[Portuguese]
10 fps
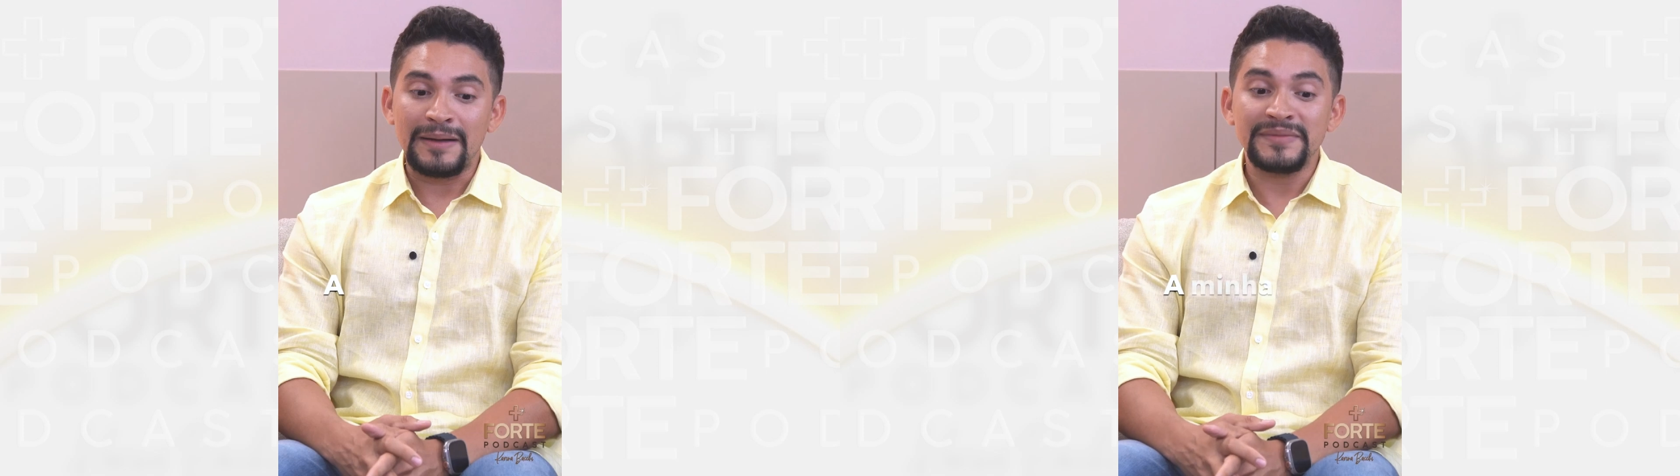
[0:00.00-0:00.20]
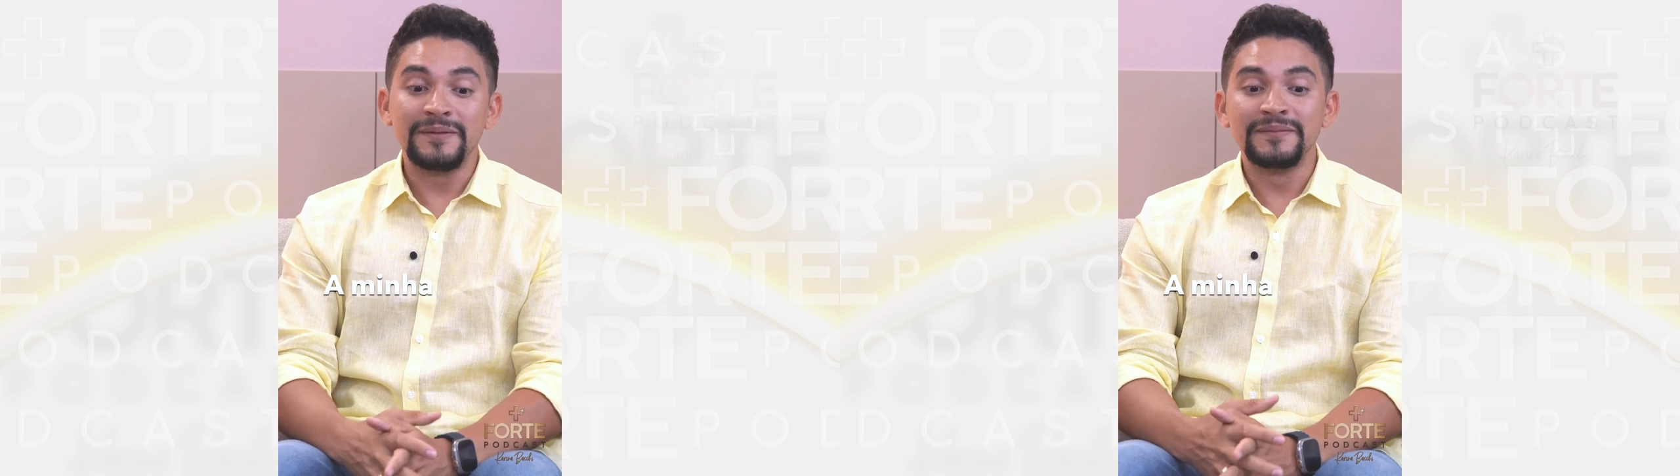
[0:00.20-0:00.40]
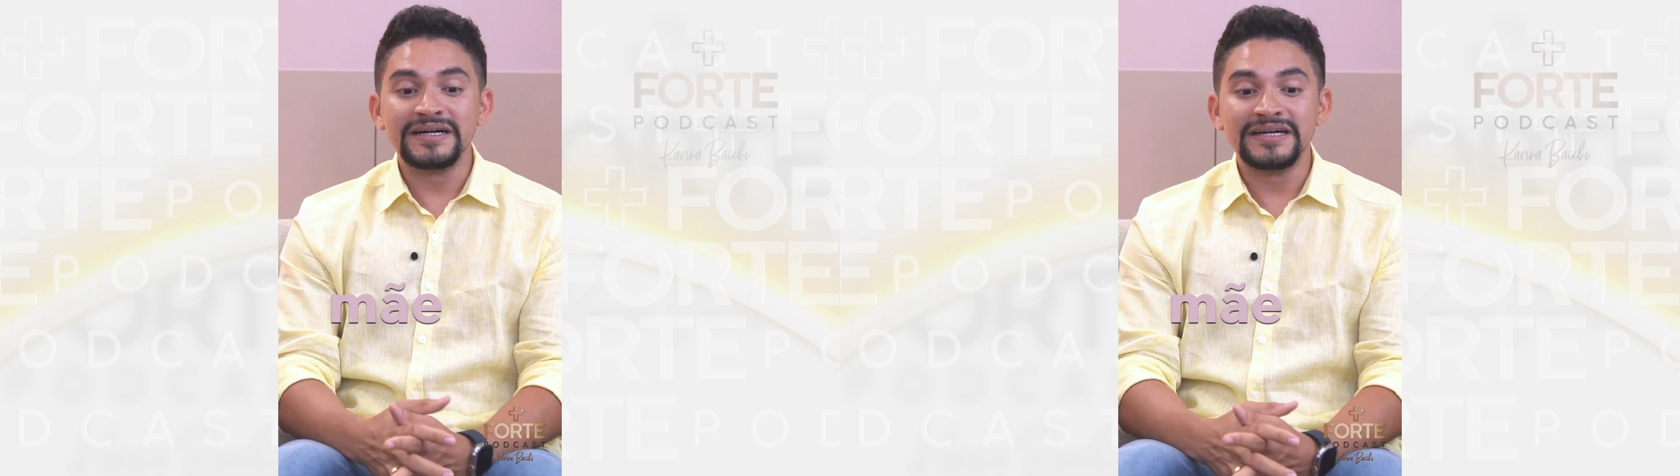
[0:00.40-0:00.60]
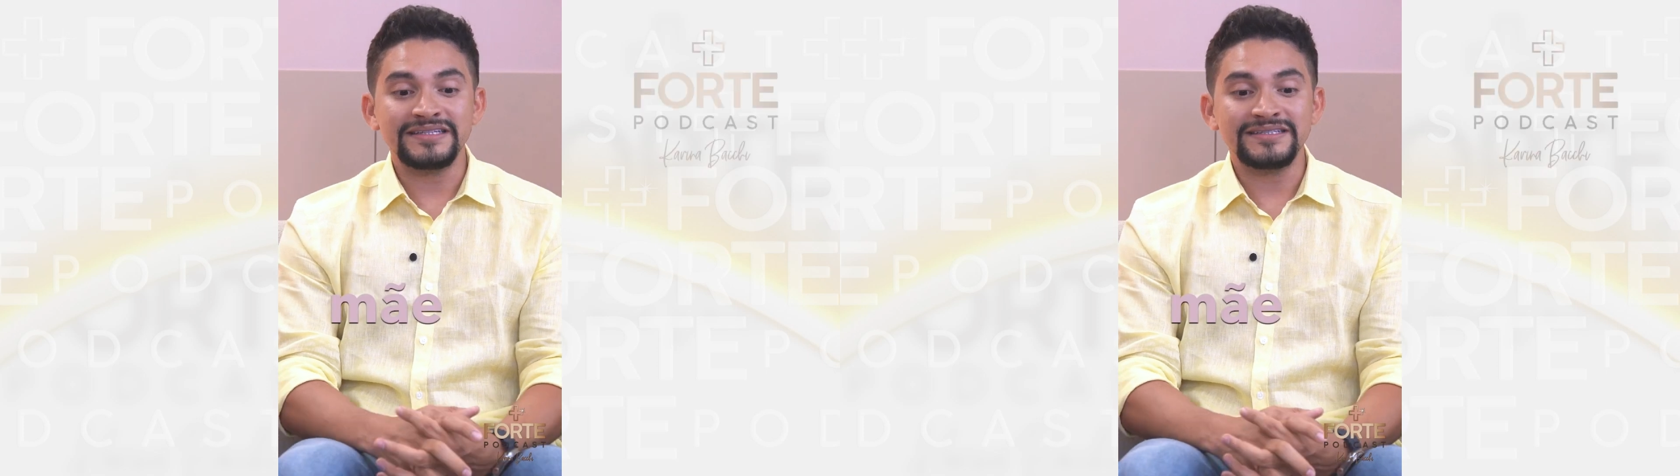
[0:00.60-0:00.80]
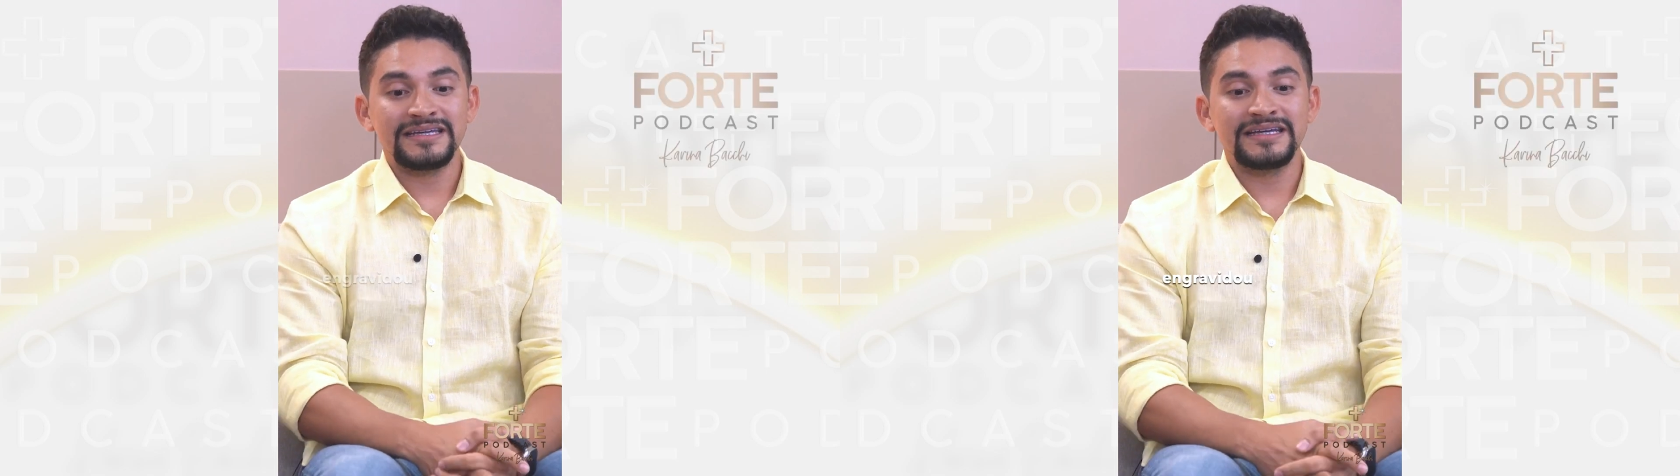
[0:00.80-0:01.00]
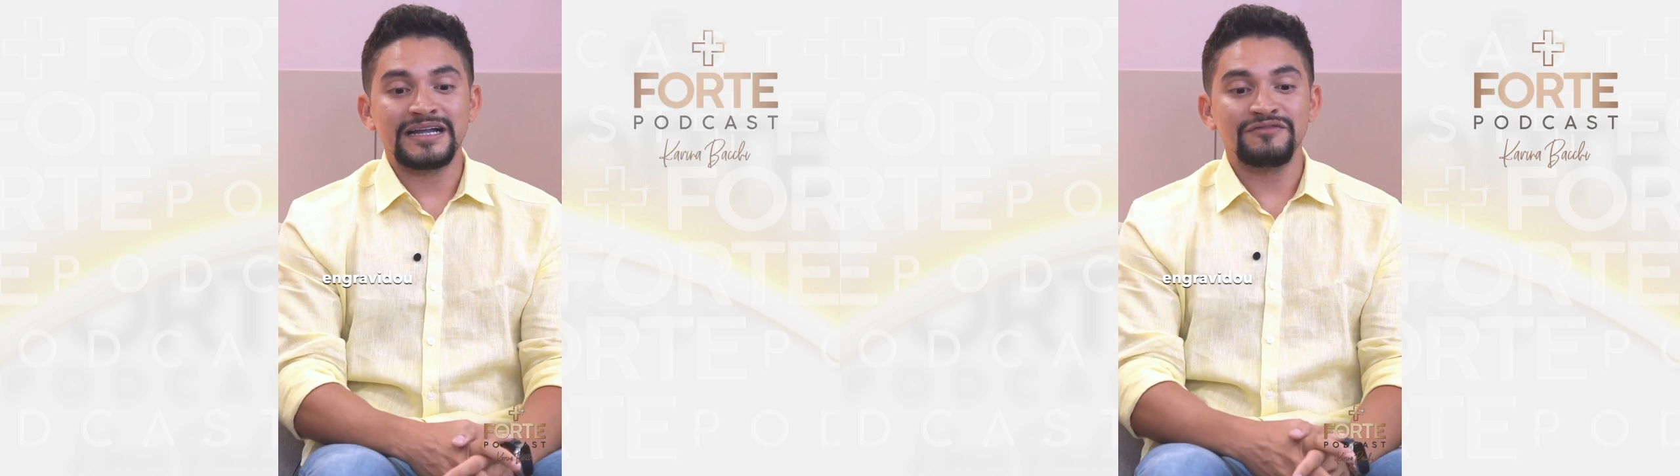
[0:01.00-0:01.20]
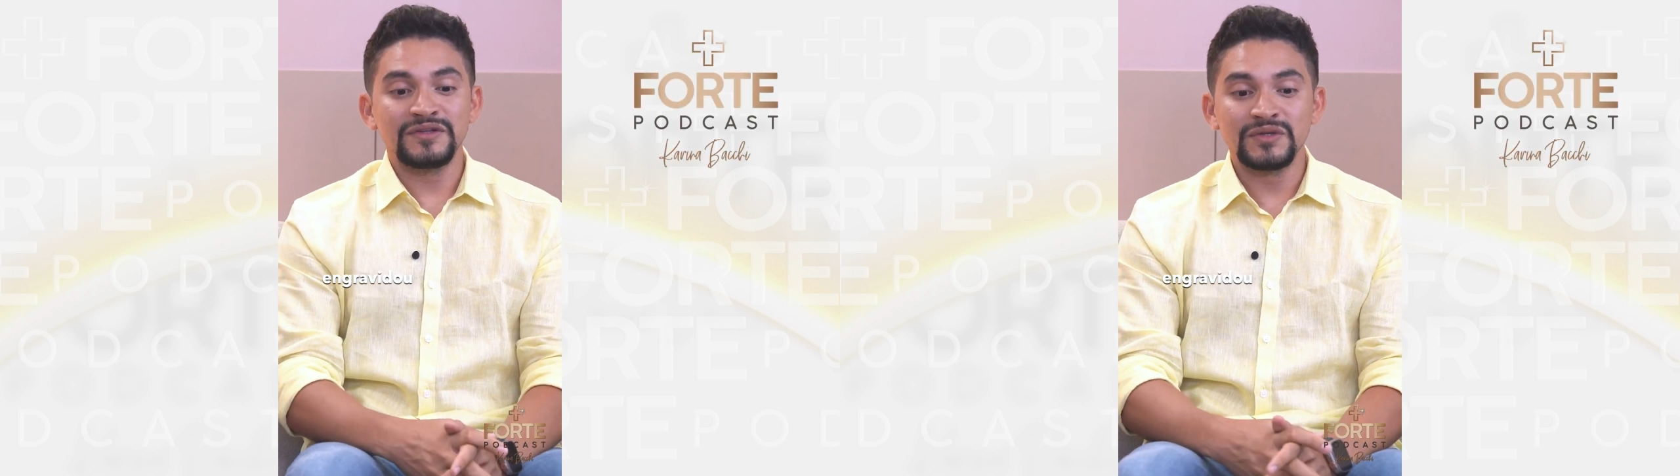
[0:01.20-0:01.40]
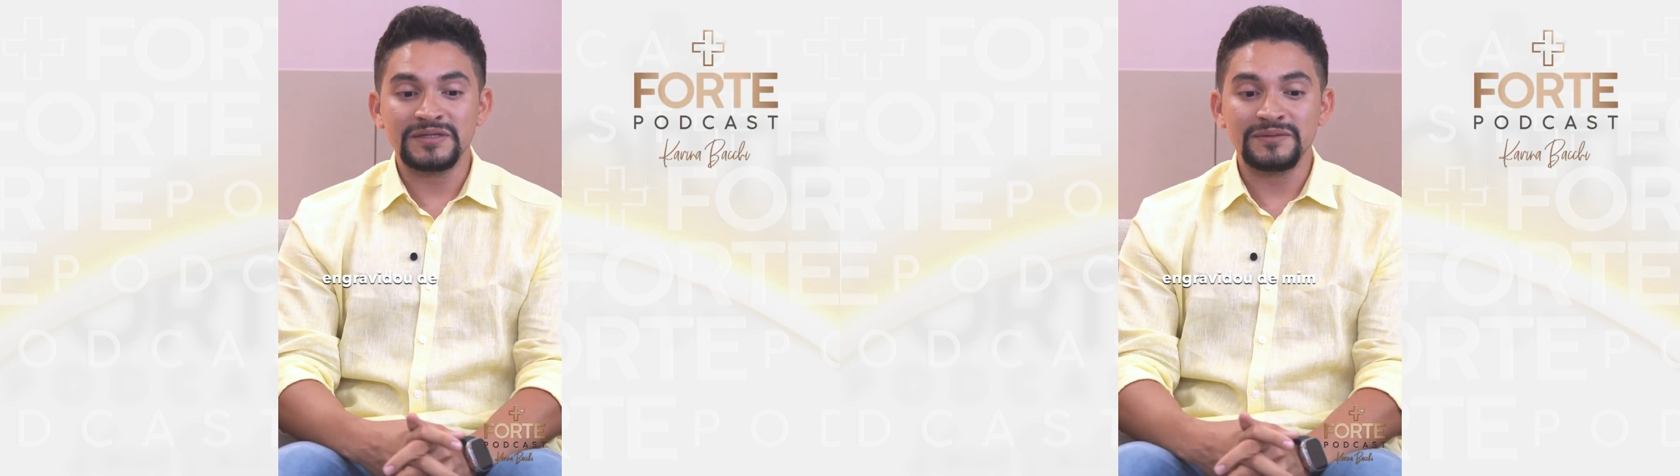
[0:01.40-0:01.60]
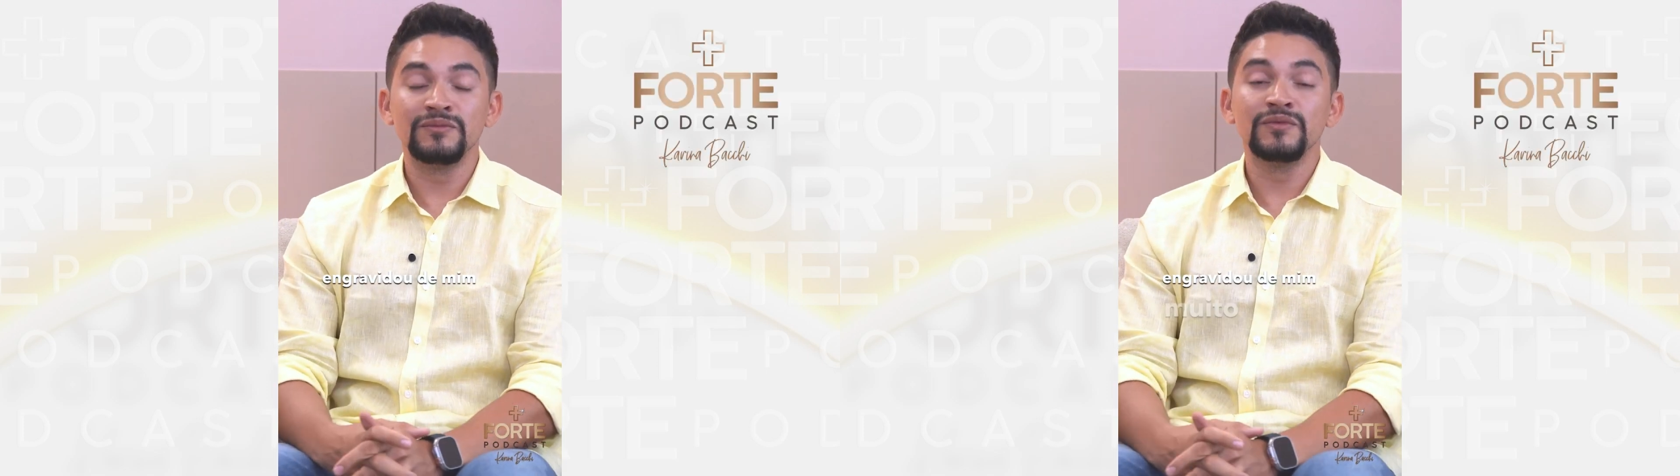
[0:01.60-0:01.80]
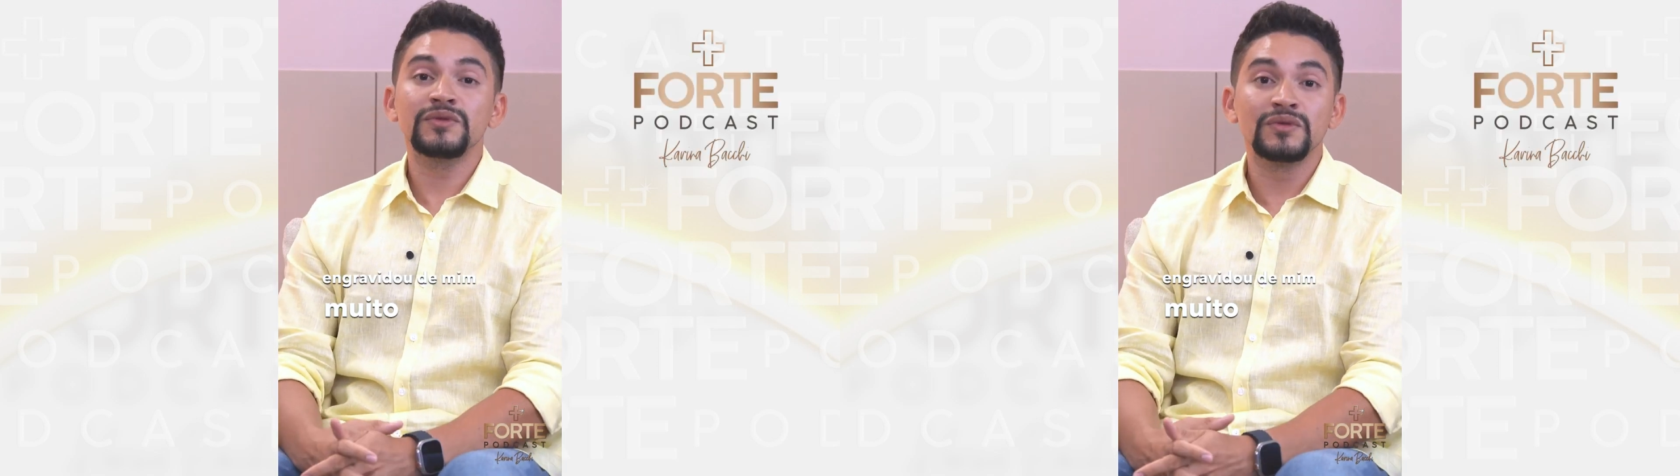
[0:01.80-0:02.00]
Minha mãe engravidou de
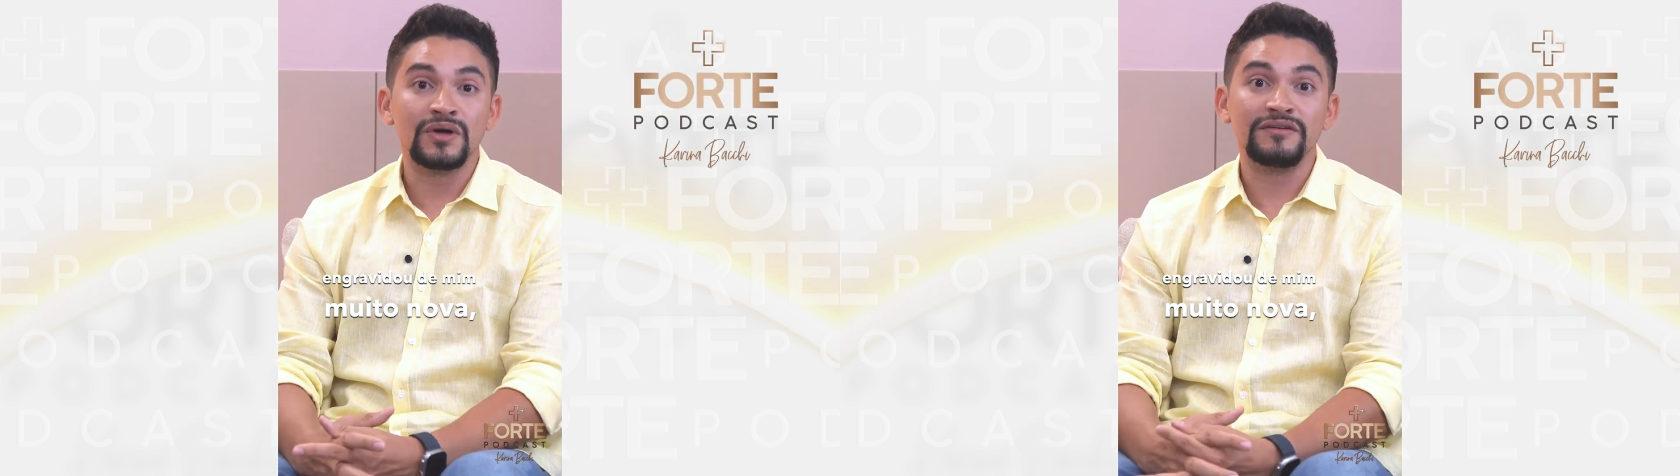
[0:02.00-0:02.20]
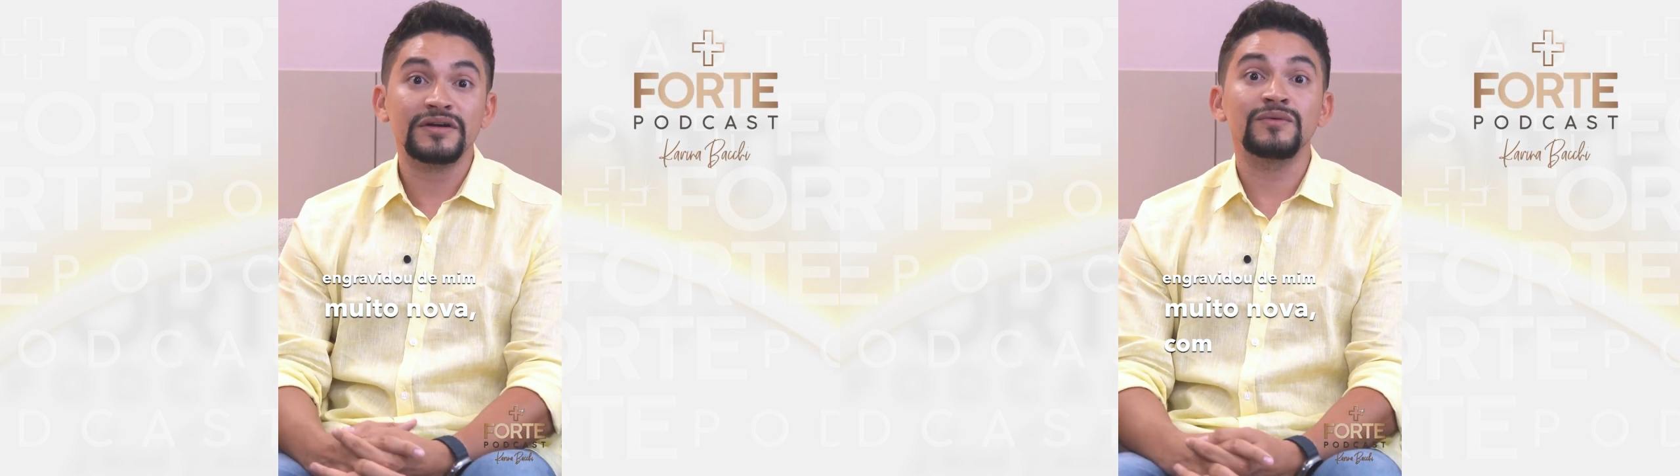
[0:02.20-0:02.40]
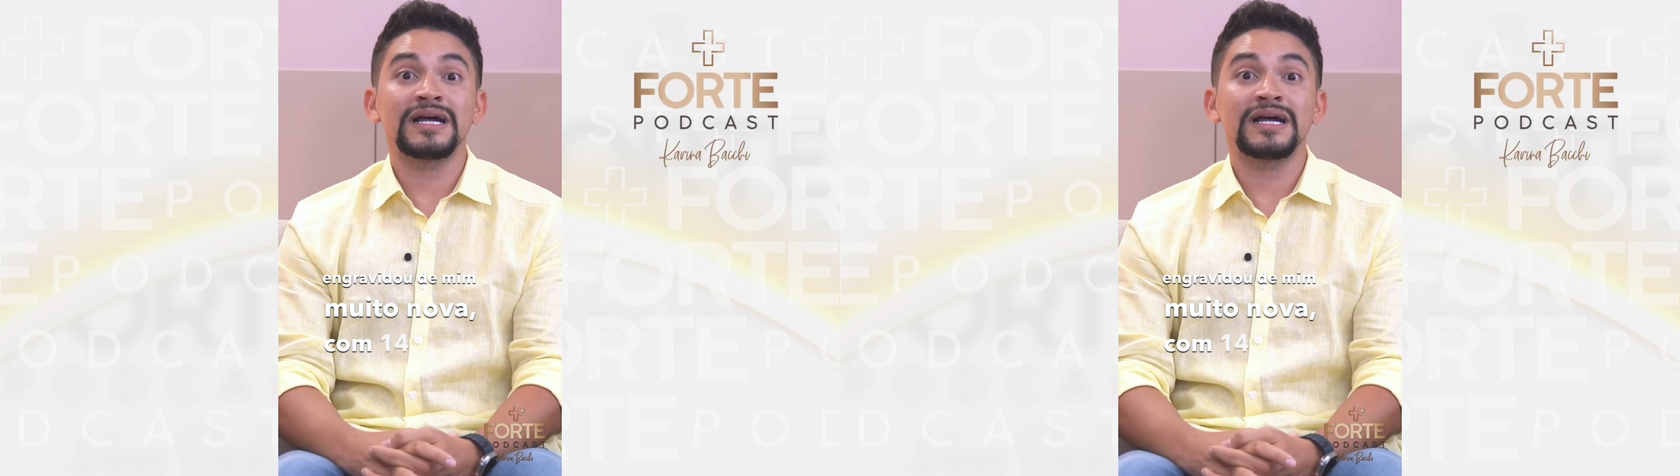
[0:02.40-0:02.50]
mim muito nova,